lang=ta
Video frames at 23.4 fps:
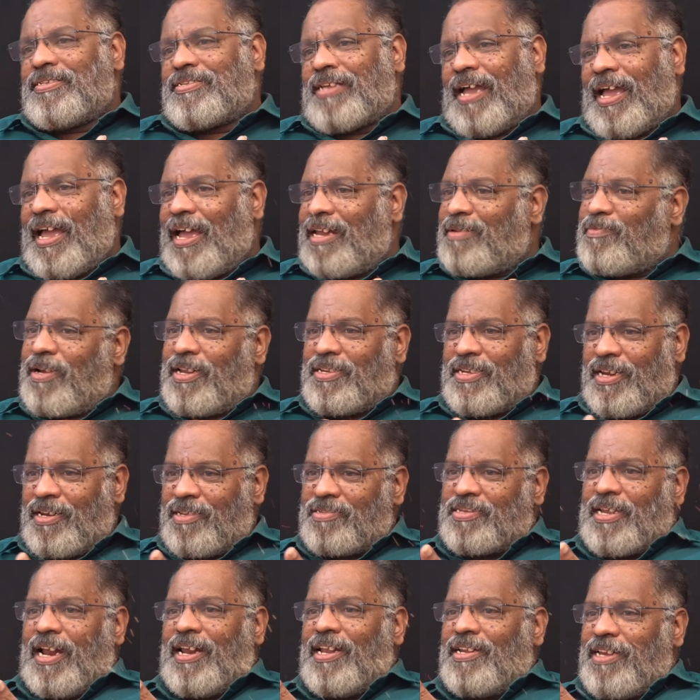தயாரிப்பாளர் தானே
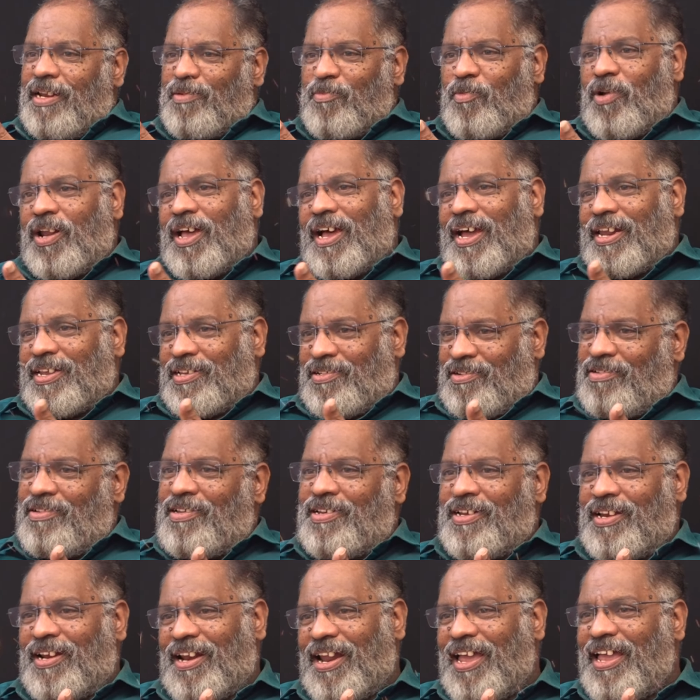தலையில் தானே மிளகா அரைக்கணும்
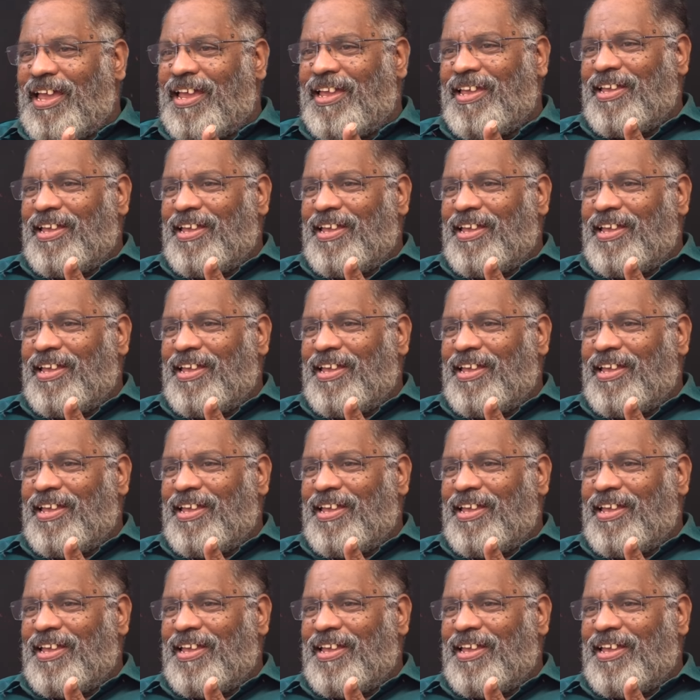இல்லை